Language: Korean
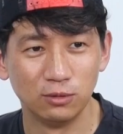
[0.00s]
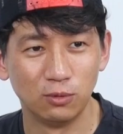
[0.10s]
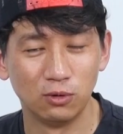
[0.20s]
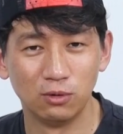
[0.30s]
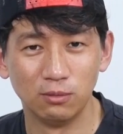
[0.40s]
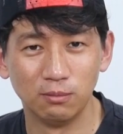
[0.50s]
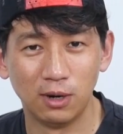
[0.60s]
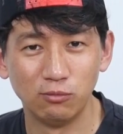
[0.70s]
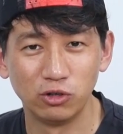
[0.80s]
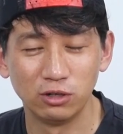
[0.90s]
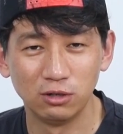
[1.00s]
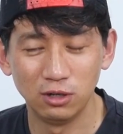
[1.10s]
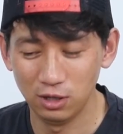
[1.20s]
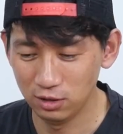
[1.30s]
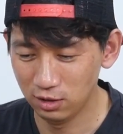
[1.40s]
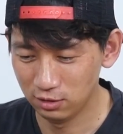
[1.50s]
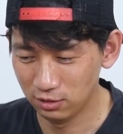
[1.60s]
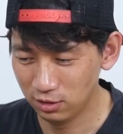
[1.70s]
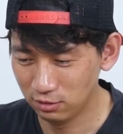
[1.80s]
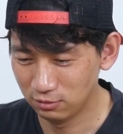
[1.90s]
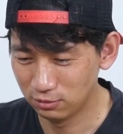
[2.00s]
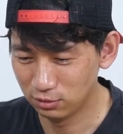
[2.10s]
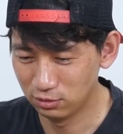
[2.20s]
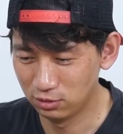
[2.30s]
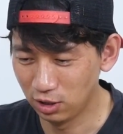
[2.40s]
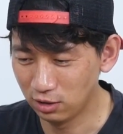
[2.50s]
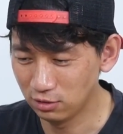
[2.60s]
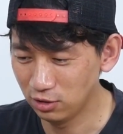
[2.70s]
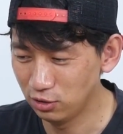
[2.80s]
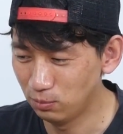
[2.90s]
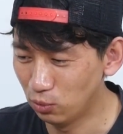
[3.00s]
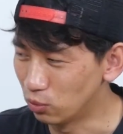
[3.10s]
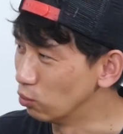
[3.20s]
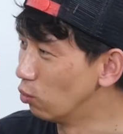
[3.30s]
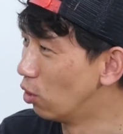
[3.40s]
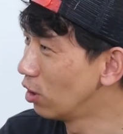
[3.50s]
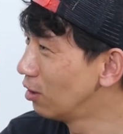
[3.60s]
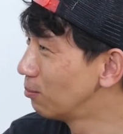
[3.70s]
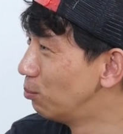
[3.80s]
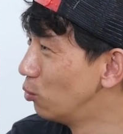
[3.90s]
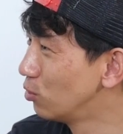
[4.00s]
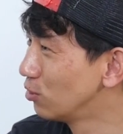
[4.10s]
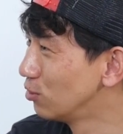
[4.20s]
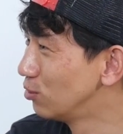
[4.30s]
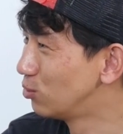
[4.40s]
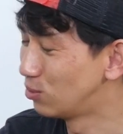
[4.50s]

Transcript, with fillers: 이제 뭐 마무리를 해야 되는데 음. 제가 사실 뭐 워낙 모르는